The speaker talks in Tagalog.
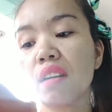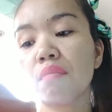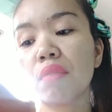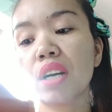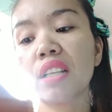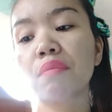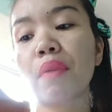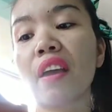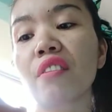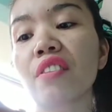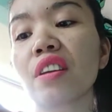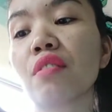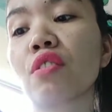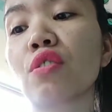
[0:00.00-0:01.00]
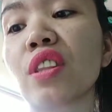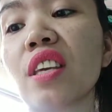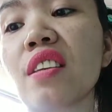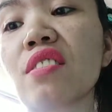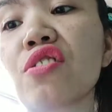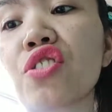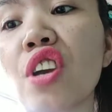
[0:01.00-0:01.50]
mulberry root
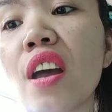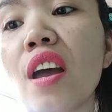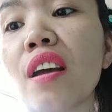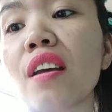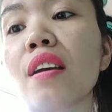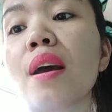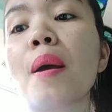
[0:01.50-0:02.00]
extract,